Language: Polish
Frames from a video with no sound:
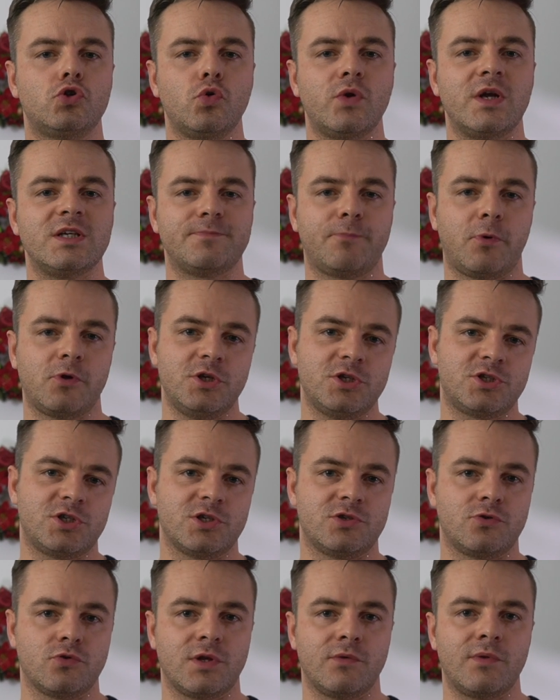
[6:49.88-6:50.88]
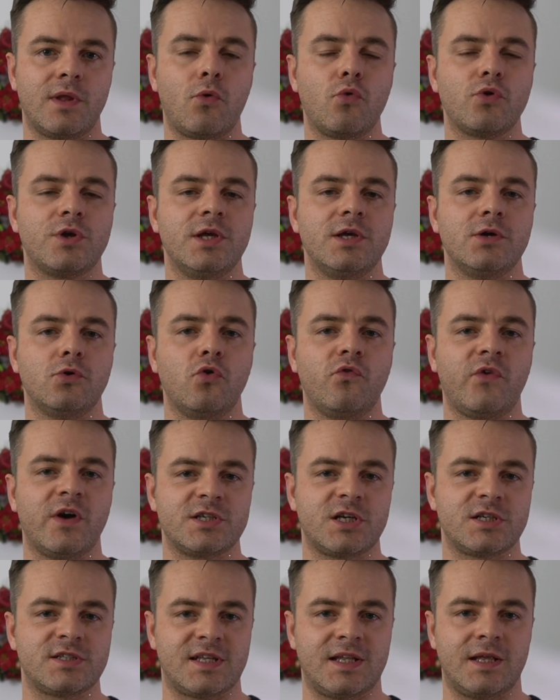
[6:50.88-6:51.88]
które z poniższych źródeł nauki
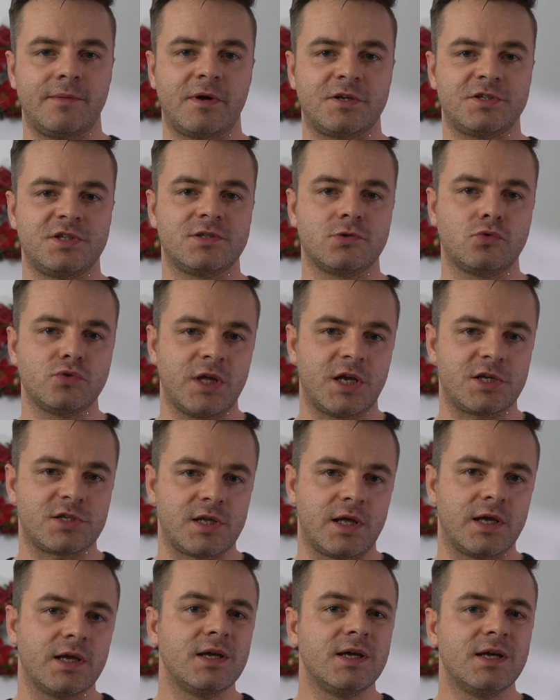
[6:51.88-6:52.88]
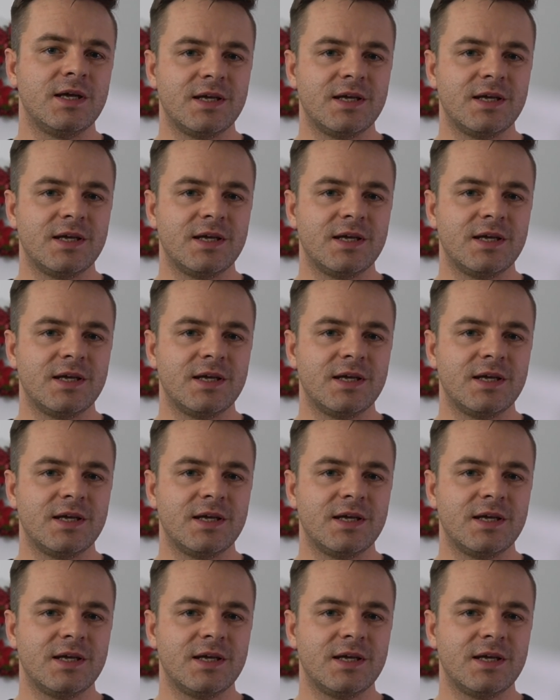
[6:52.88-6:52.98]
uważasz za najbardziej skuteczne?